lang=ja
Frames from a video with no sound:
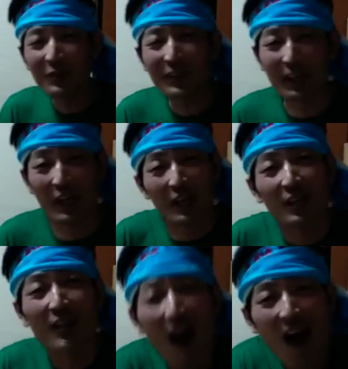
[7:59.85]
だって、
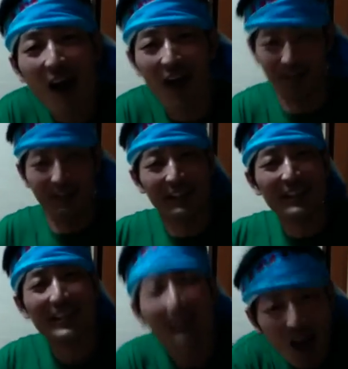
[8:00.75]
ガー
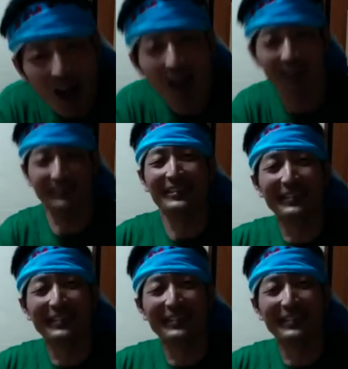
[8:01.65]
ヤン